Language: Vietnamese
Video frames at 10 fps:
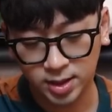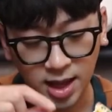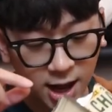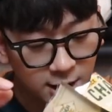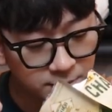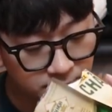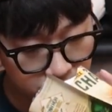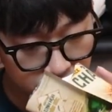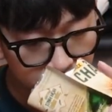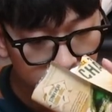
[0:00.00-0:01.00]
Thơm,
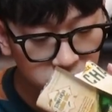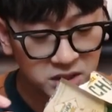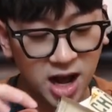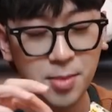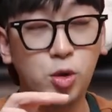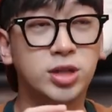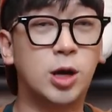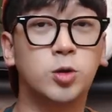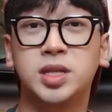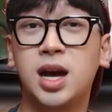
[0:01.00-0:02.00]
thơm mùi
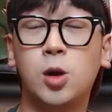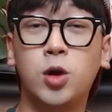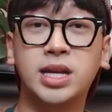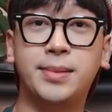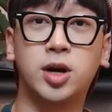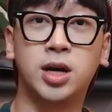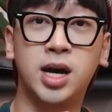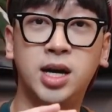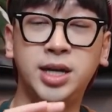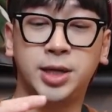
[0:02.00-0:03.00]
sầu riêng luôn nha mọi người
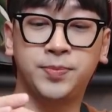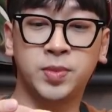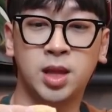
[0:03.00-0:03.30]
ơi